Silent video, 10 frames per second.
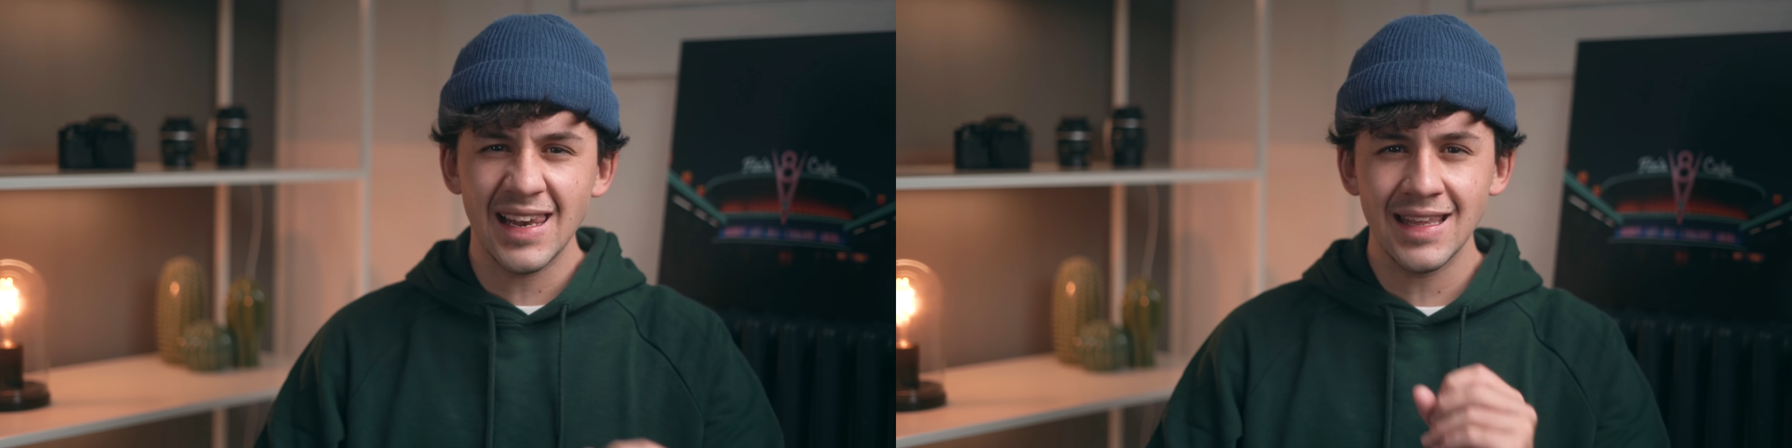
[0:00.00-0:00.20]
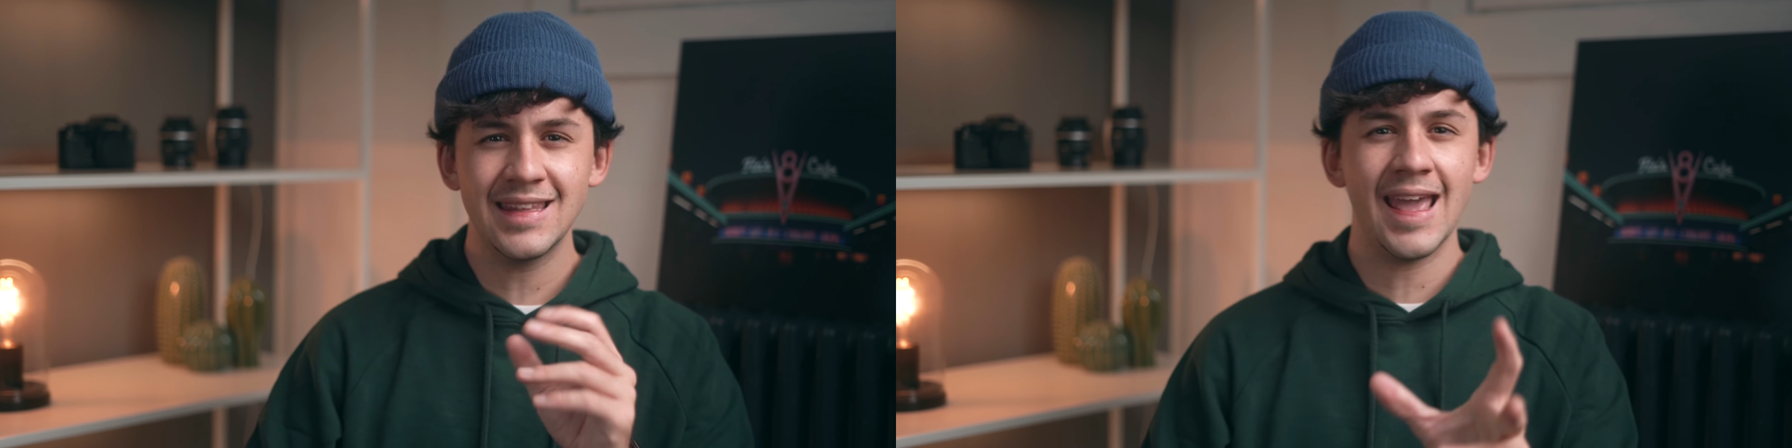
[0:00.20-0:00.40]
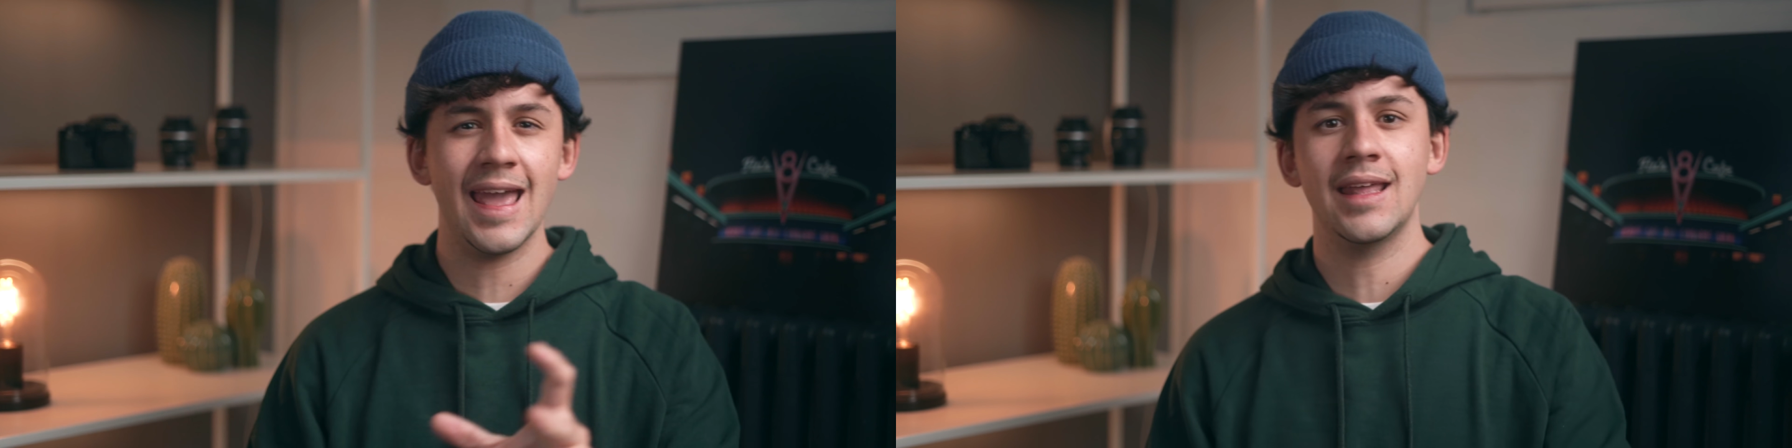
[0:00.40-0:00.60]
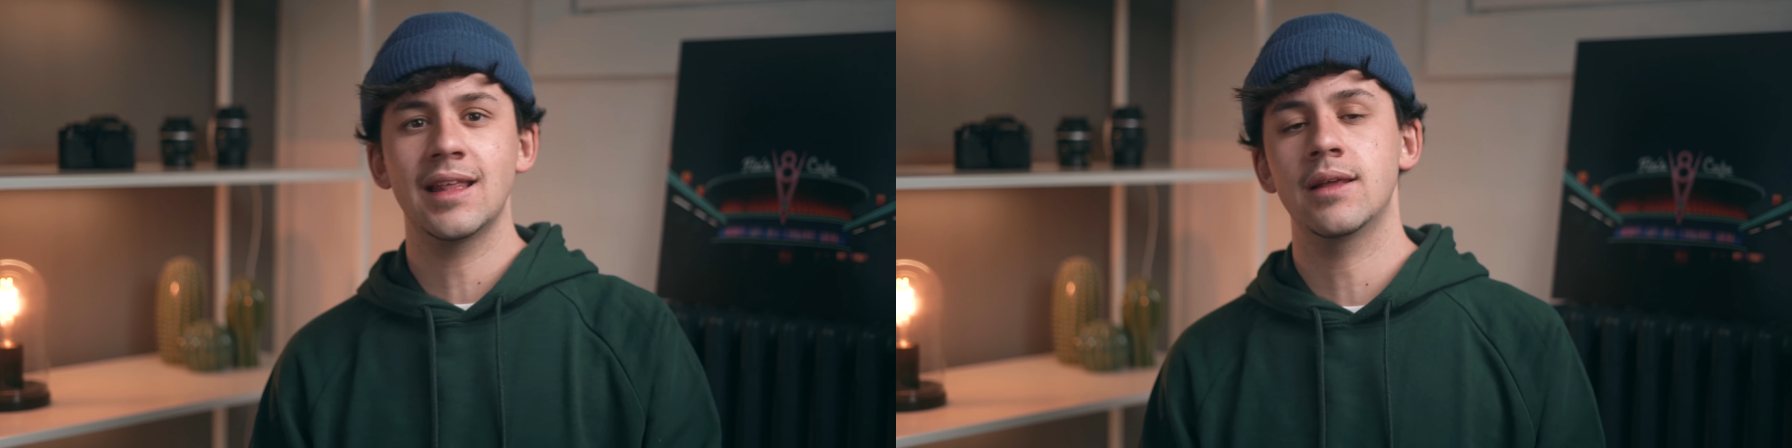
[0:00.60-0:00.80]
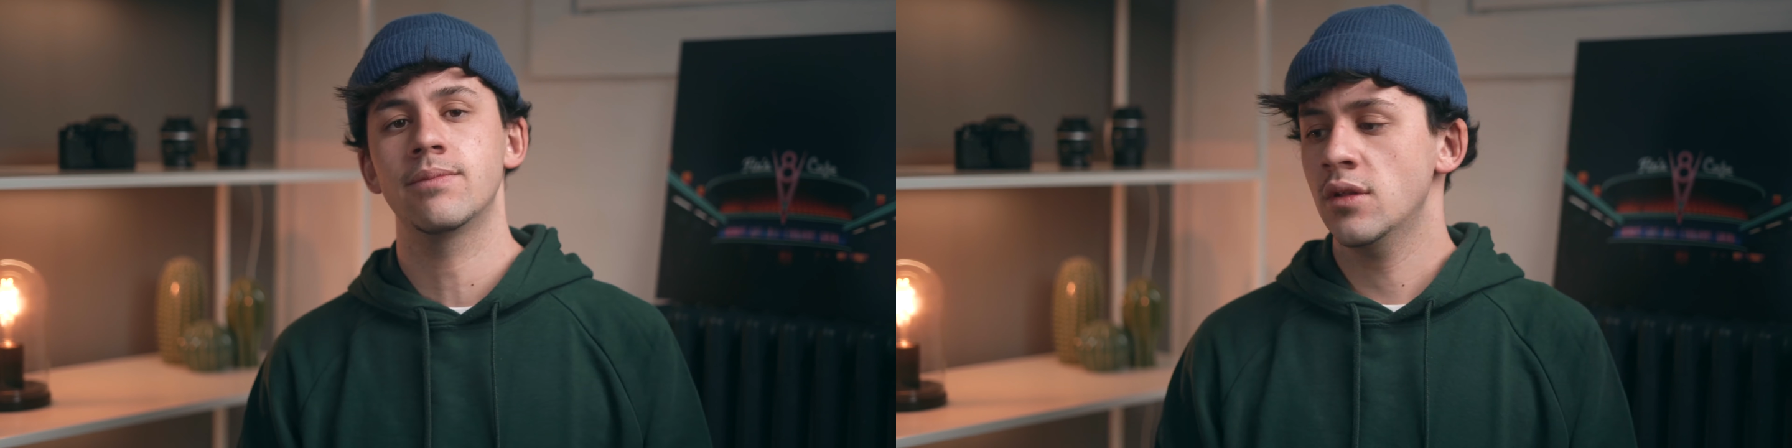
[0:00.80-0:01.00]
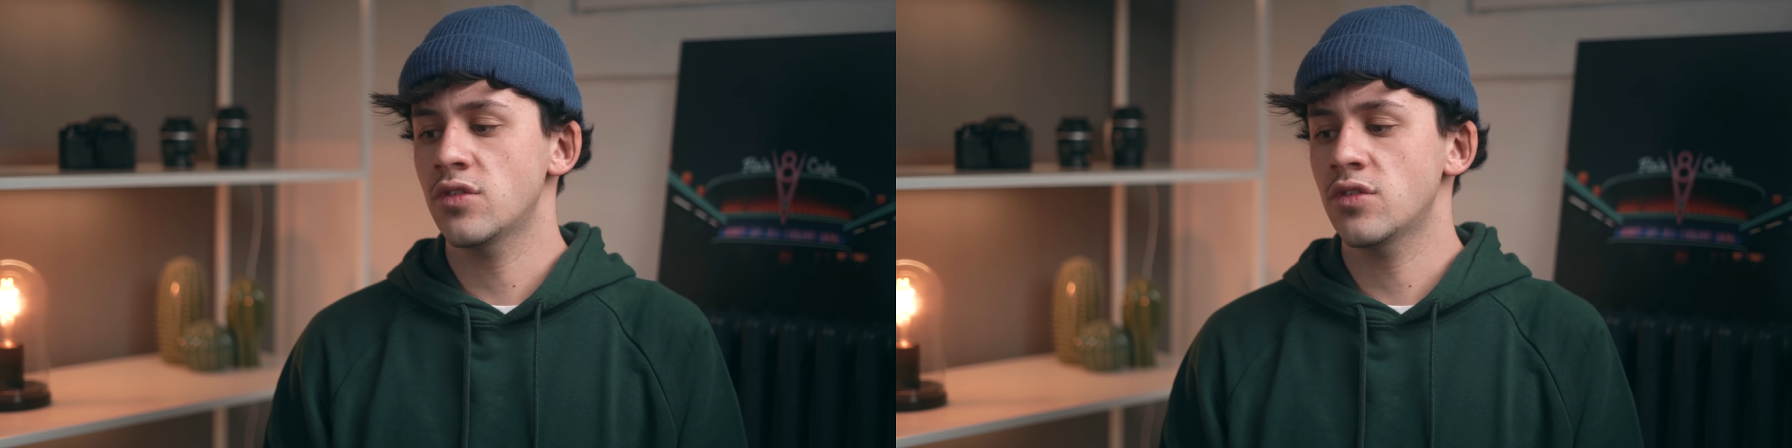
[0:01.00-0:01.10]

delle idee, delle...